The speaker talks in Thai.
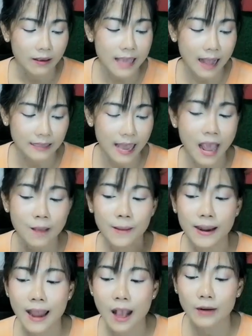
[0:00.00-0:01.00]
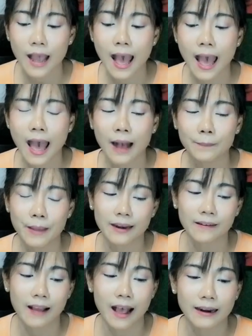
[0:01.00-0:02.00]
อยากจะให้เป็นแนวทางเป็น
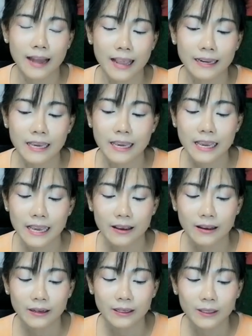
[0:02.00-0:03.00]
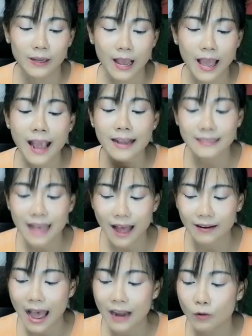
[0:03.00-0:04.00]
อะไรที่ให้สา
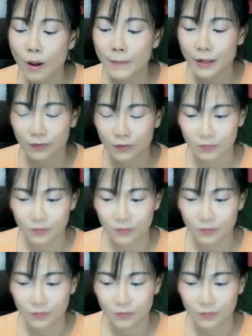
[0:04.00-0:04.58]
ระหรือว่าเป็น